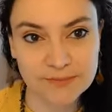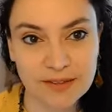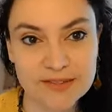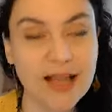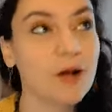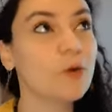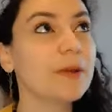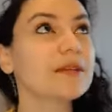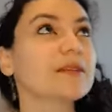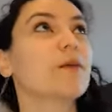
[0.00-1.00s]
Você
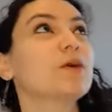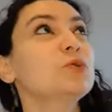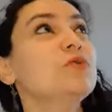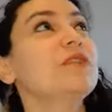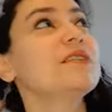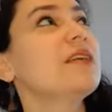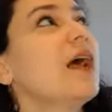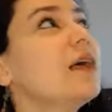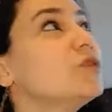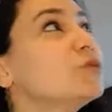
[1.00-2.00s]
argumenta com a chuva, fala assim,
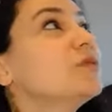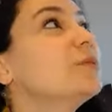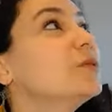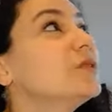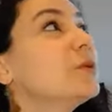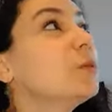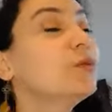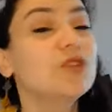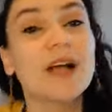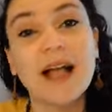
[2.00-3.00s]
ah, chuva, você não
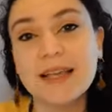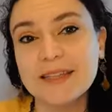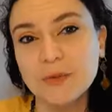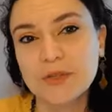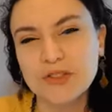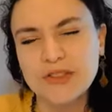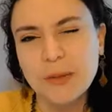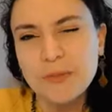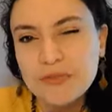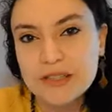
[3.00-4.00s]
podia cair hoje, né?
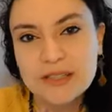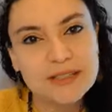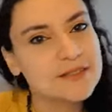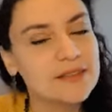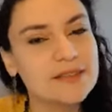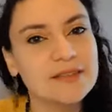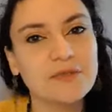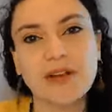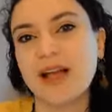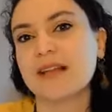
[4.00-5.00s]
Preferia assim que você
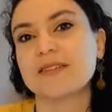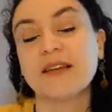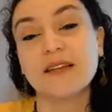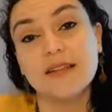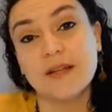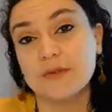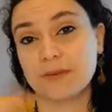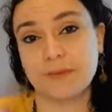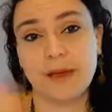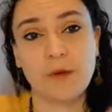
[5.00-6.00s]
ficasse. Não, você
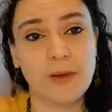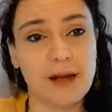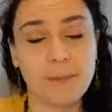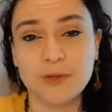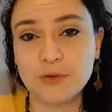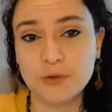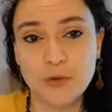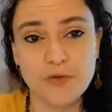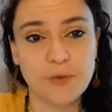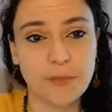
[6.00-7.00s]
pega uma capa de
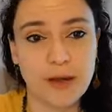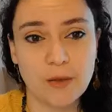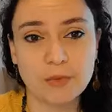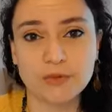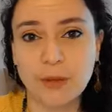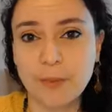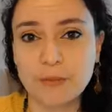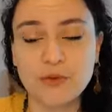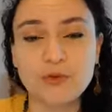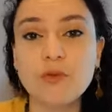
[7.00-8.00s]
chuva, pega um chapéu
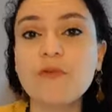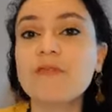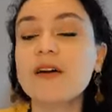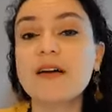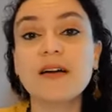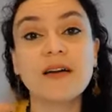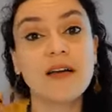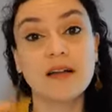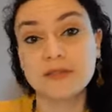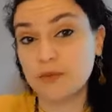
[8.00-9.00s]
de chuva,
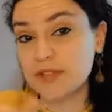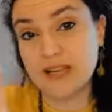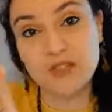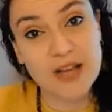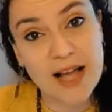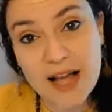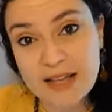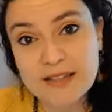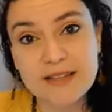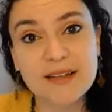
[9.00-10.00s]
não sai de
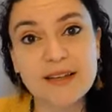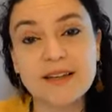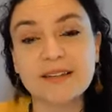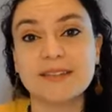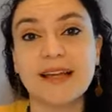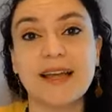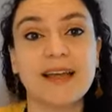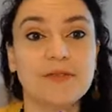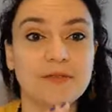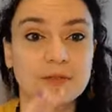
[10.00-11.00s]
casa, né?